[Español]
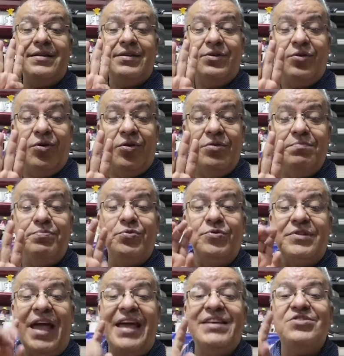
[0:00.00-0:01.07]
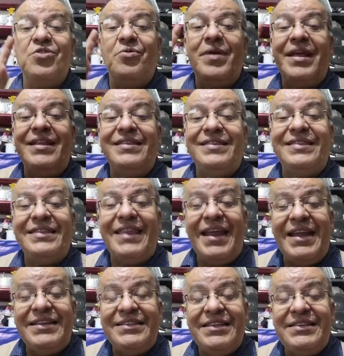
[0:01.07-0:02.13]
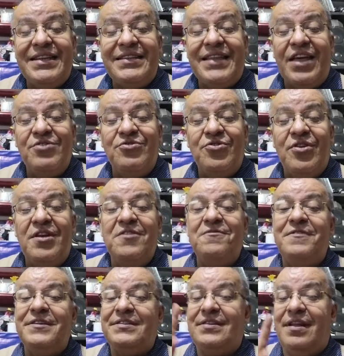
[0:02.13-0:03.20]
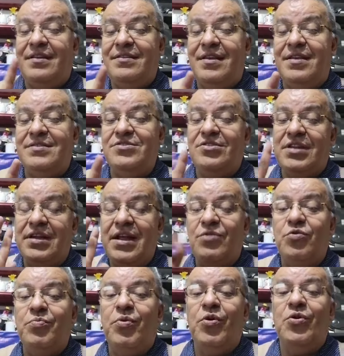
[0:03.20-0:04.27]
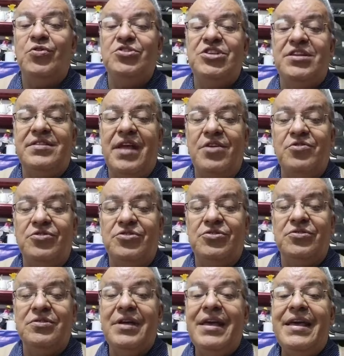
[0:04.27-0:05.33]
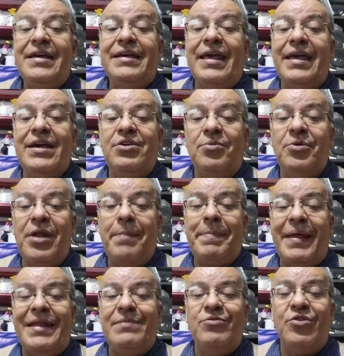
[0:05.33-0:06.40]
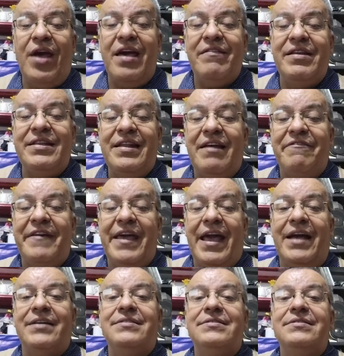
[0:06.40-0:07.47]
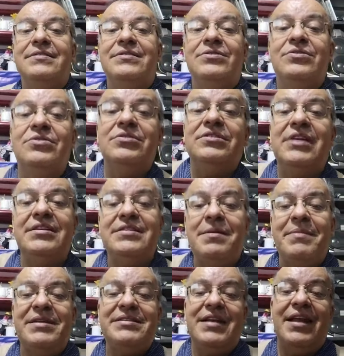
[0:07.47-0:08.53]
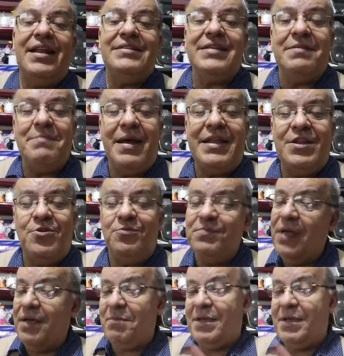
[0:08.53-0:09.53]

con puntaje sobre 361 de IFES 310. Yo tenía cupo 288. Quedé como la pelimorada de Betty la Fea, con seis semestres en la San Marino. En mi